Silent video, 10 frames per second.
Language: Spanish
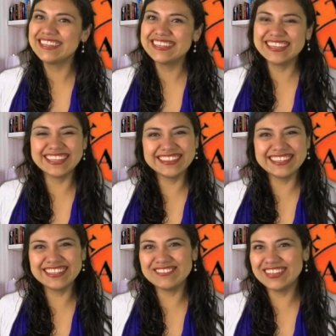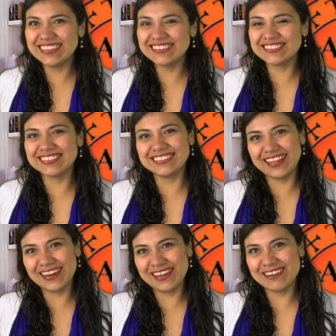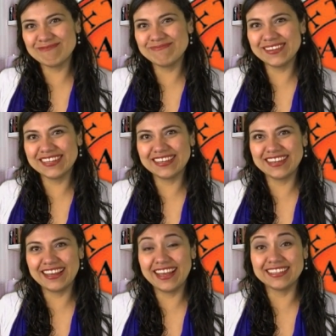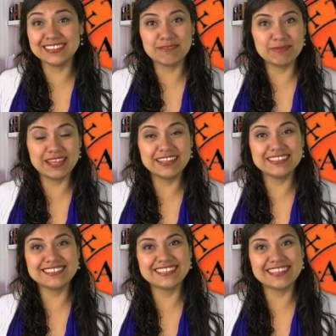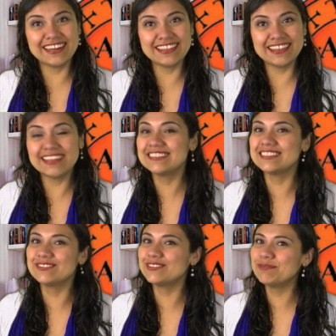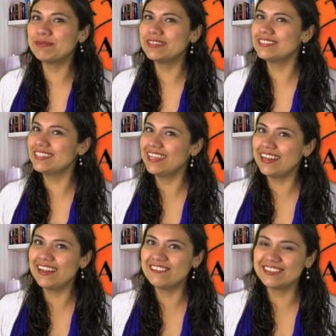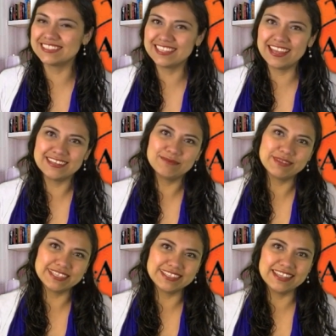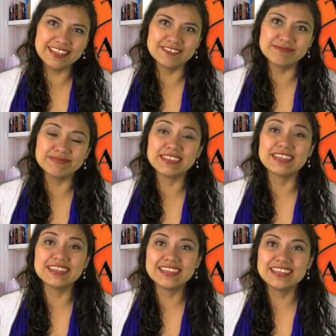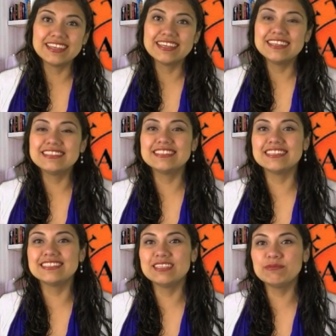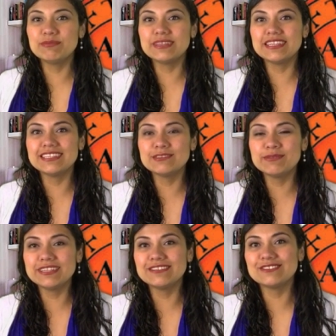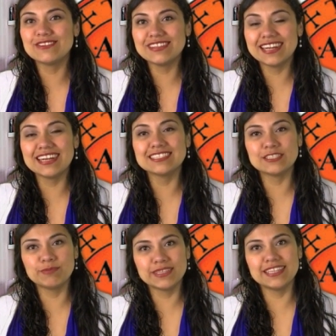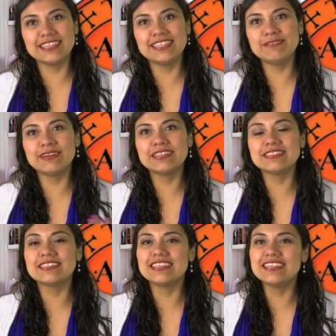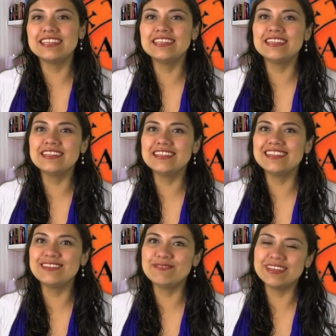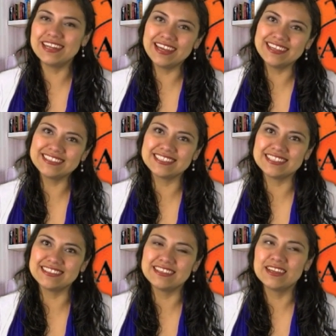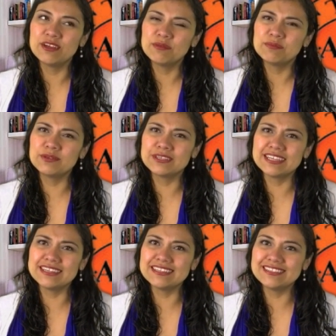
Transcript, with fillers: ¿qué tan abiertos estarán para aceptar esta realidad si no se pareciera a lo que se han imaginado? Dice, siempre es bueno soltar las expectativas y liberarse, porque